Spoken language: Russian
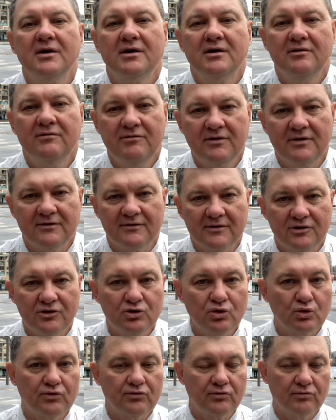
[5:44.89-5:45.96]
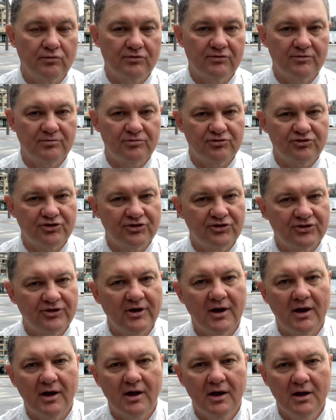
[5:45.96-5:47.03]
виз, а не только 186
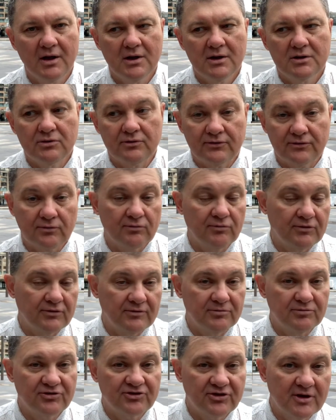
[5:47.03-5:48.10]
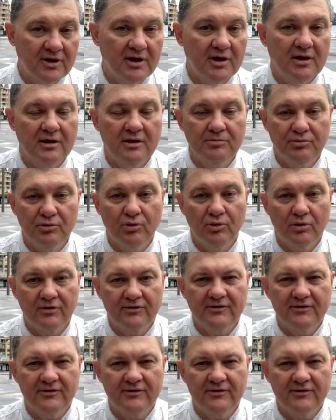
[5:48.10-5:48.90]
Ну и 186 неплохо.